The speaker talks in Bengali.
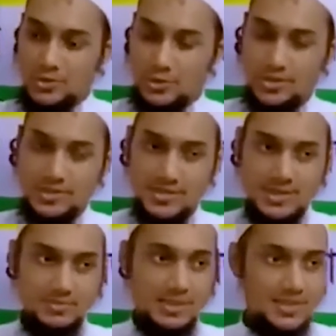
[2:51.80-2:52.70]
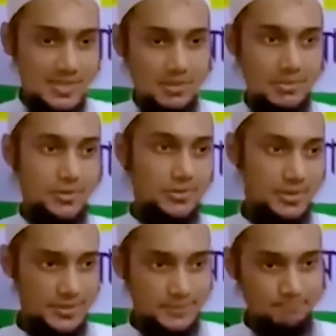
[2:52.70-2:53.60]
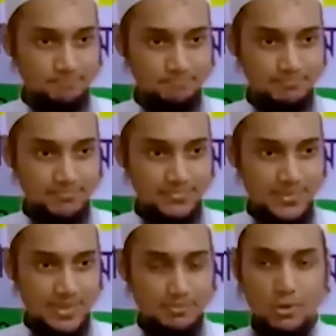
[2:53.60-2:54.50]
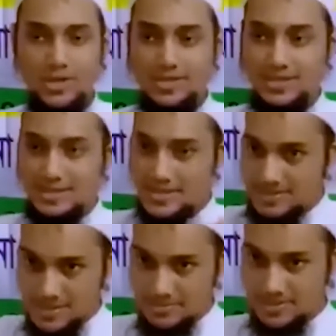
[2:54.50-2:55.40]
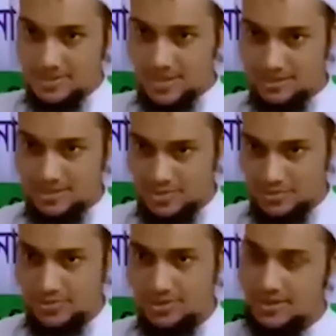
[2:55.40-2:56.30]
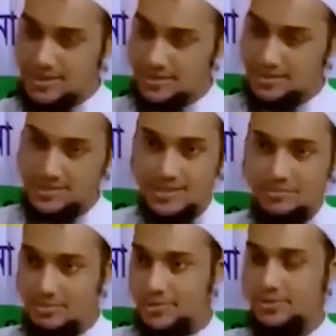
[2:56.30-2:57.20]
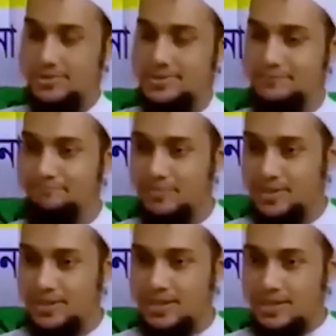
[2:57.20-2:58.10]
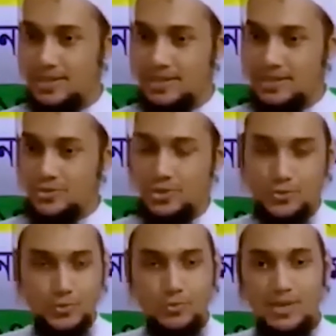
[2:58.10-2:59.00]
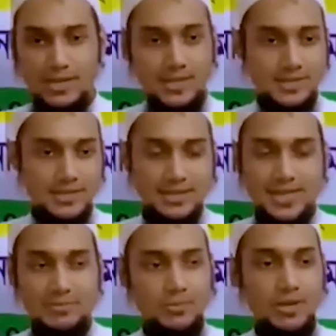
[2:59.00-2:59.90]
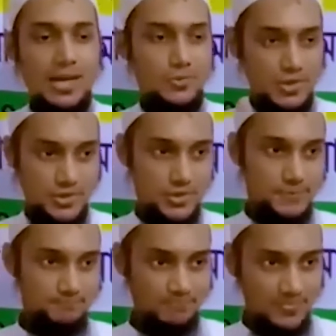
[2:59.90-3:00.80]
অর্থনৈতিক সিস্টেম থেকে ইসলামকে বের করে দিয়েছে পলিটিক্যাল সিস্টেম যেটা রাজনৈতিক এখান থেকে ইসলামকে বের করে দিচ্ছে যতটুকু বাকি আছে এটাকে আমি বলি আইওয়াশ